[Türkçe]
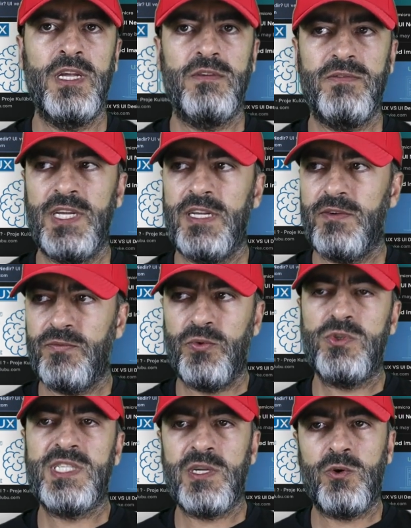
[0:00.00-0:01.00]
Ve full
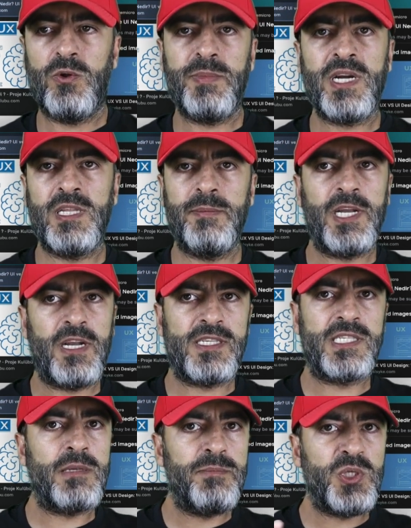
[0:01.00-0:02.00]
stack olmak demek
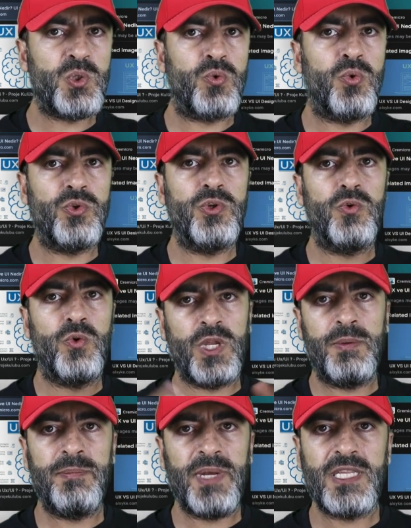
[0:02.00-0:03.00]
aslında birçok konuyu
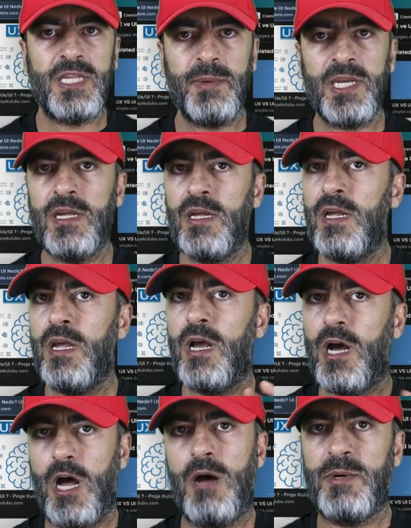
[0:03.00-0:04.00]
görebilmek demek
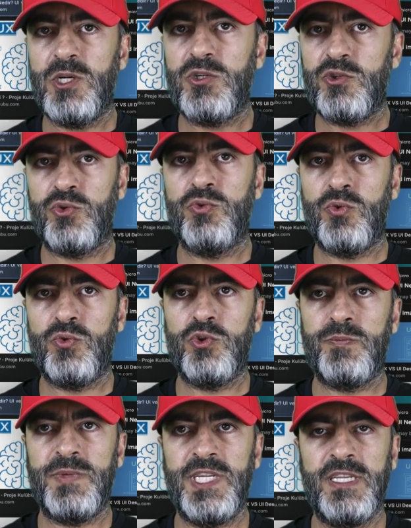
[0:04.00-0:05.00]
ama şunu da
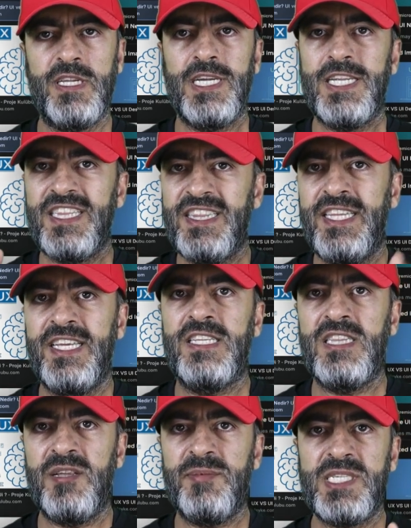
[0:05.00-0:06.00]
unutmayın.
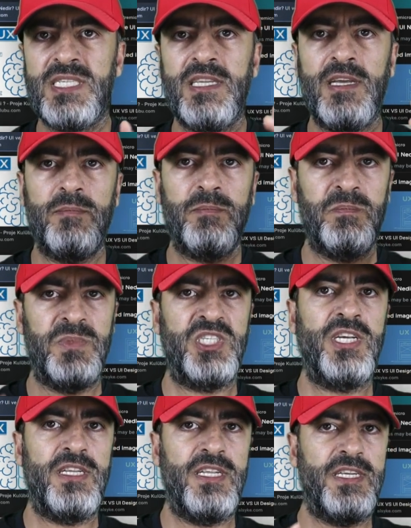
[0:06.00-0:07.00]
Derinlemesine bir
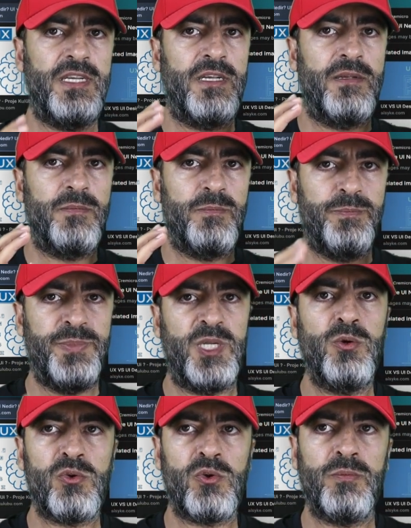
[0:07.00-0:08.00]
şeyleri
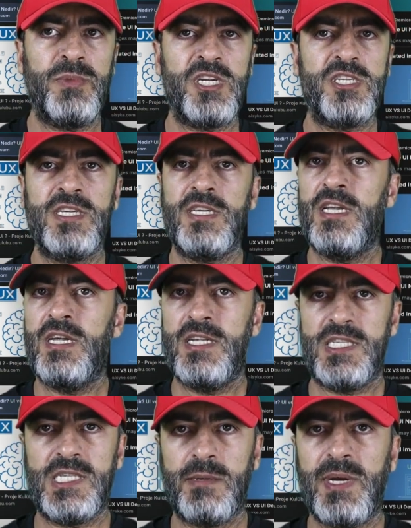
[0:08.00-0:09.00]
biliyor olmak için
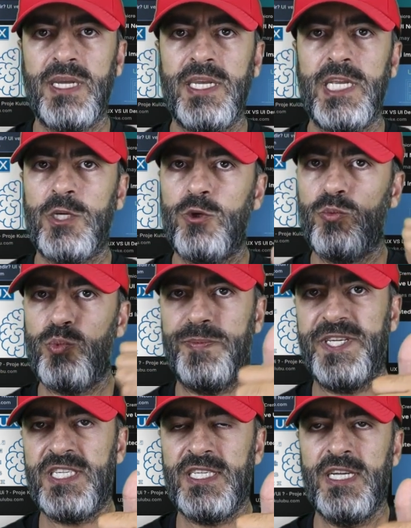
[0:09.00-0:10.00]
zaman gerekiyor bu
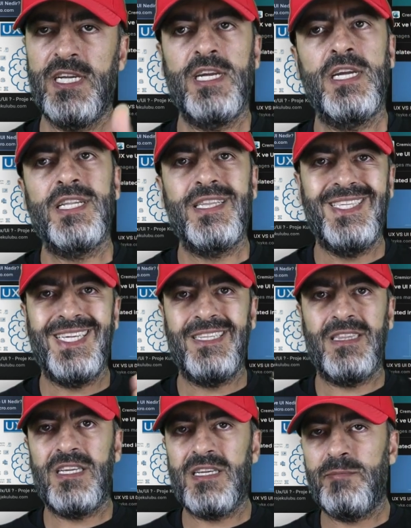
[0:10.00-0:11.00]
bir
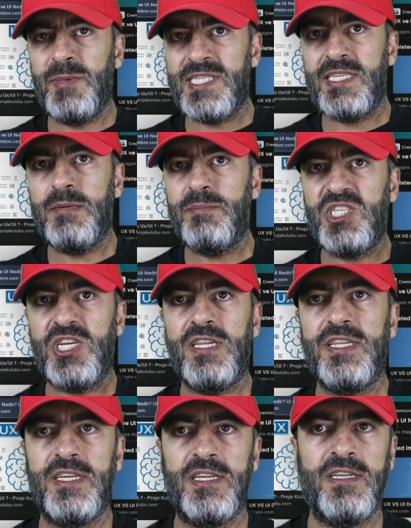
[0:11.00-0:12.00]
derinlenmesine bir
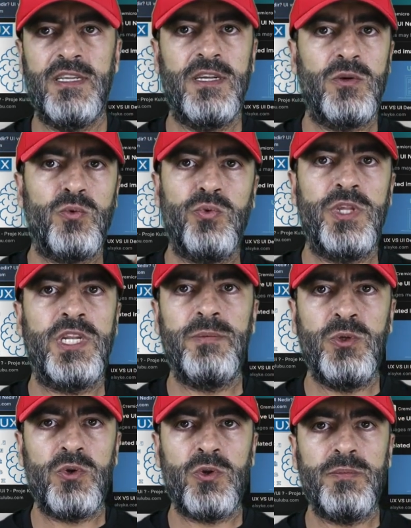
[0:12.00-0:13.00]
şeyleri
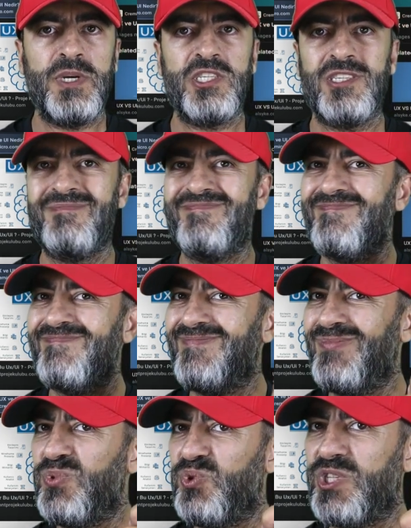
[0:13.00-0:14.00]
kullanabiliyor olmak için
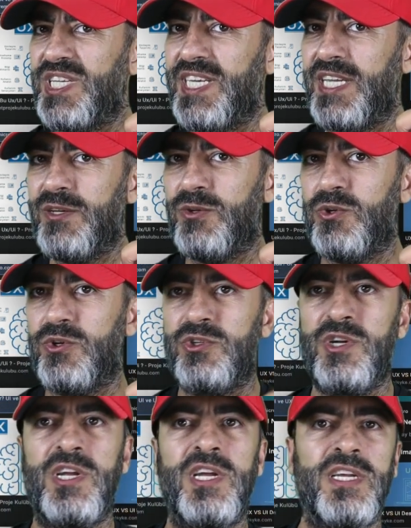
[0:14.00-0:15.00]
müşteri
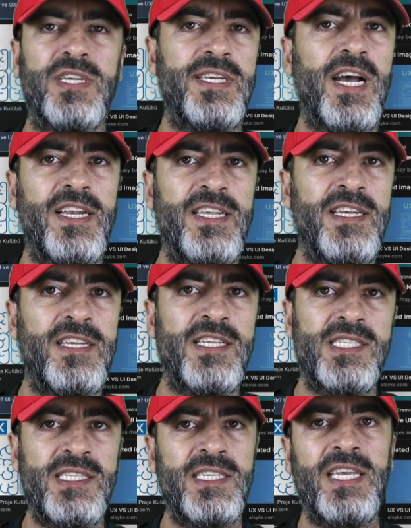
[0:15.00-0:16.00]
gerekiyor. Yani
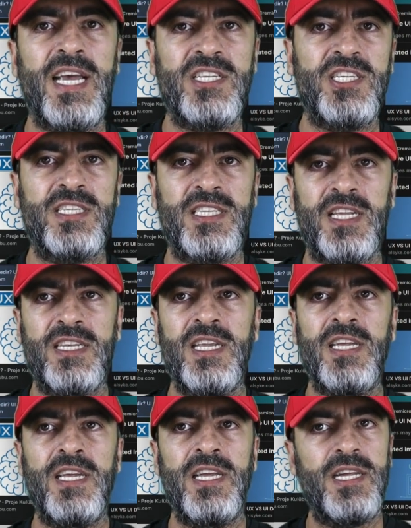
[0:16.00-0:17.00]
sizin gerçekten
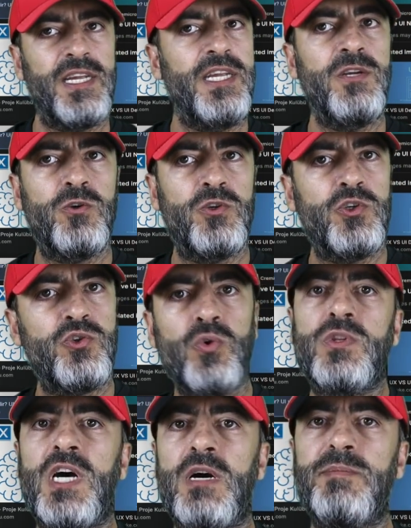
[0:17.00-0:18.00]
de ilk önce
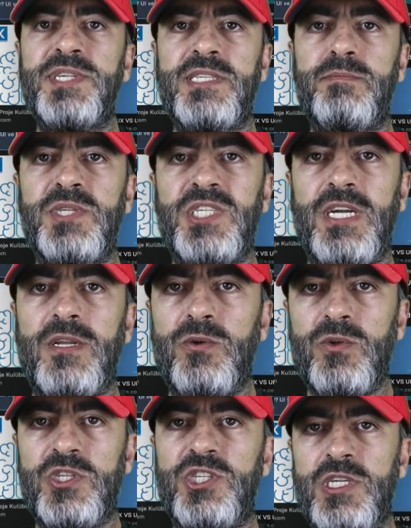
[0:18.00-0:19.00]
çok daha basit bir şeyle
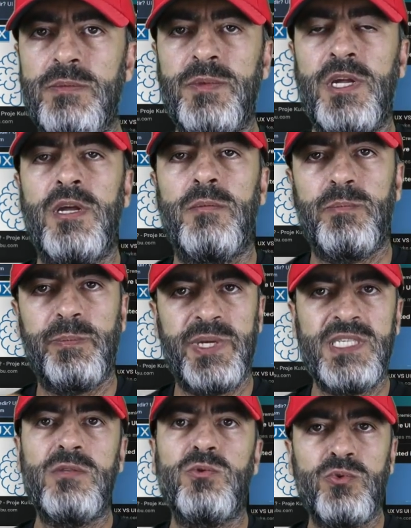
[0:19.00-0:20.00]
yola çıkıp
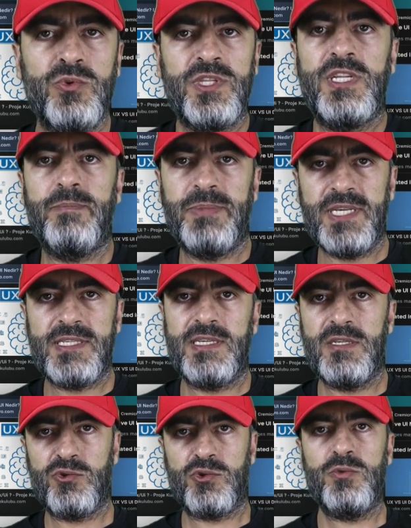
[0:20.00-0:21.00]
basit ürünleri
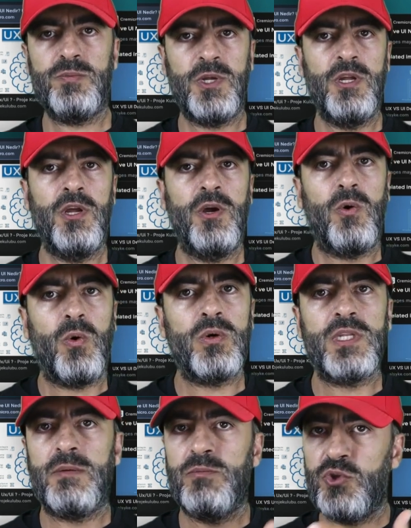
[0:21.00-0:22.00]
piyasaya sürüp
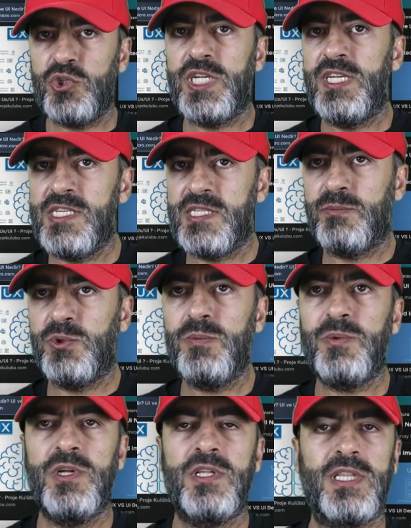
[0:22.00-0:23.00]
oradan müşterilerinizi
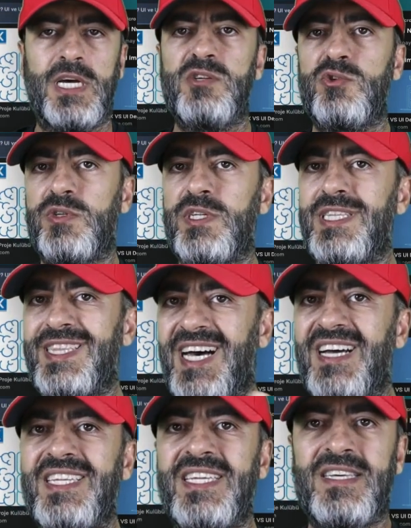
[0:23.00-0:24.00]
bulup daha sonra
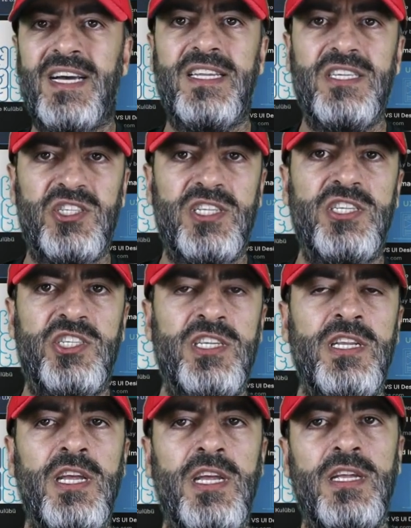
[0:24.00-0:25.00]
daha detaylı işler
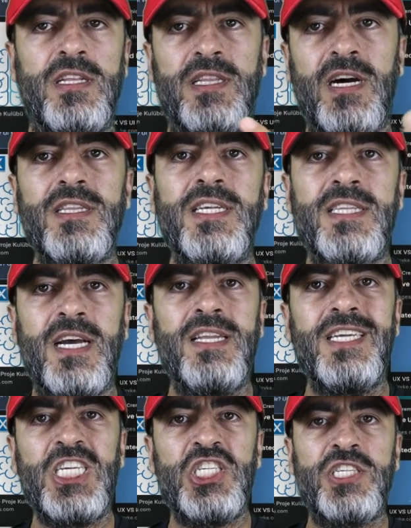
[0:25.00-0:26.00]
için daha detaylı
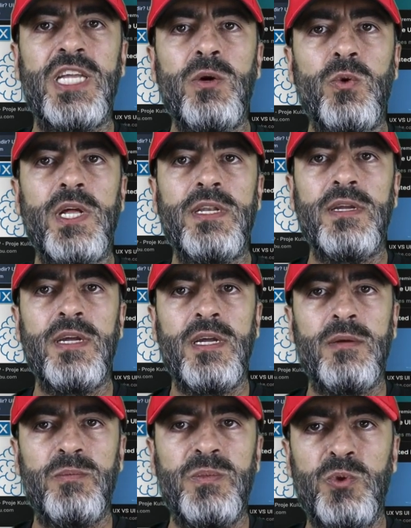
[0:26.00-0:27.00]
işlere olan
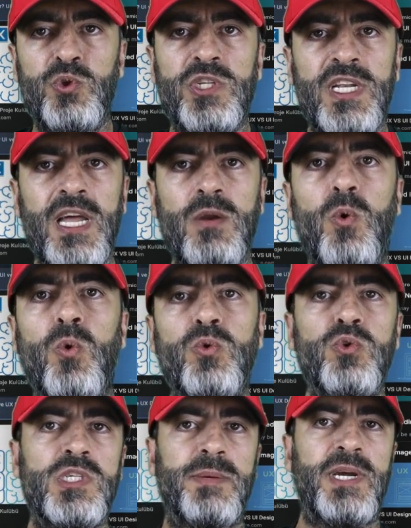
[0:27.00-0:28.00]
müşteriler
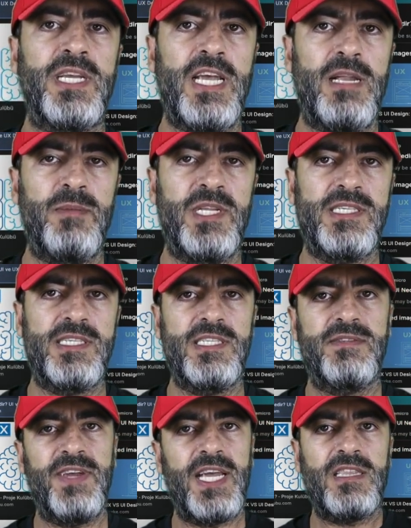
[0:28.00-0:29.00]
olduğu zaman
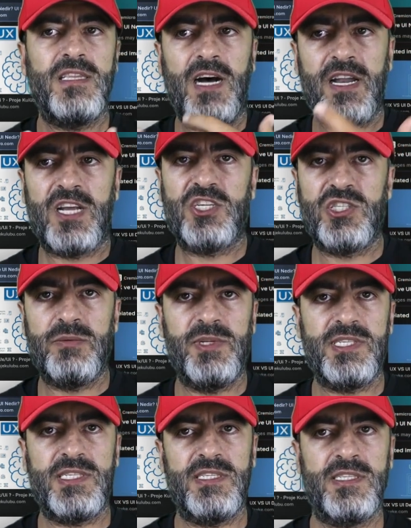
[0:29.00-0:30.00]
gelmelisiniz veyahut da
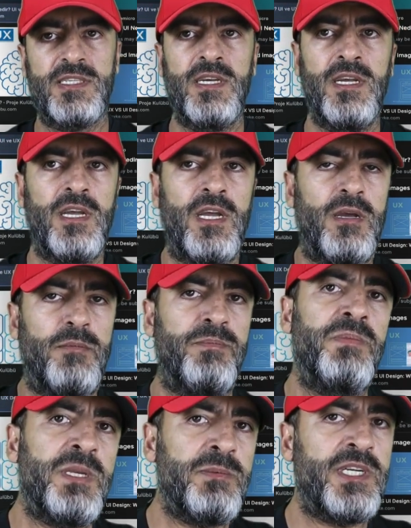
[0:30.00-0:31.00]
araştırmalısınız.
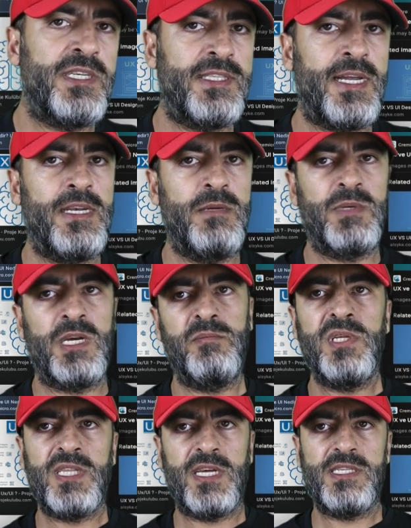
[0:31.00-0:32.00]
Benim kriterlerimden
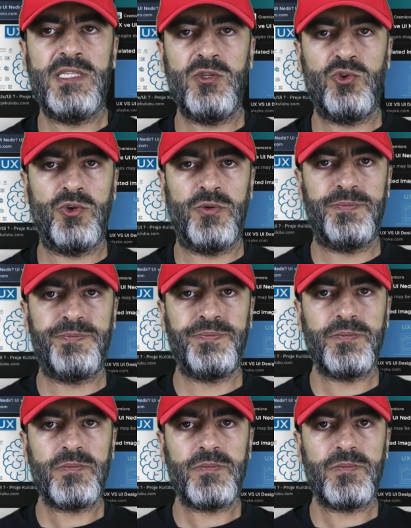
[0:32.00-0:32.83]
bir tanesi de şu.